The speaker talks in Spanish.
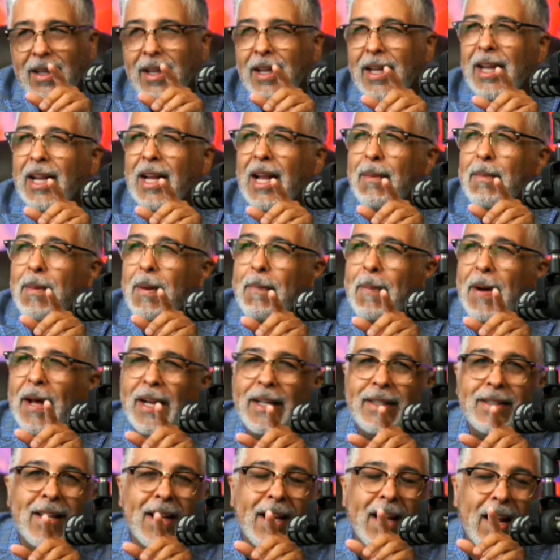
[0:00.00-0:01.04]
y que me
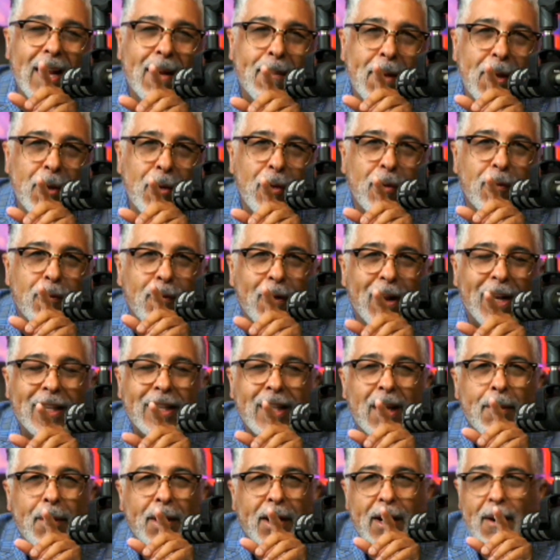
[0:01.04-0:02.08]
parece que la mayor
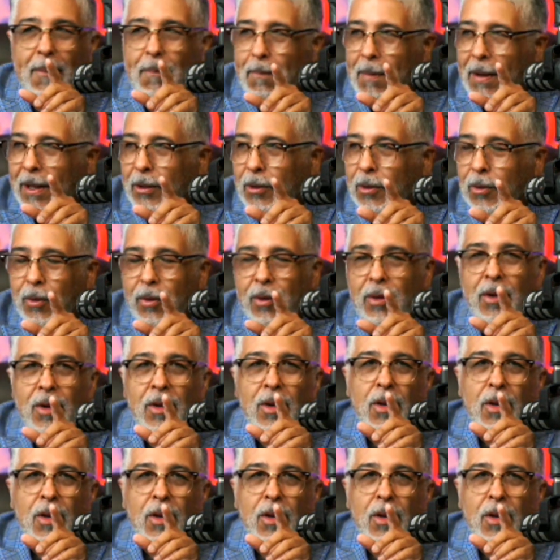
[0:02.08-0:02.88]
falta de respeto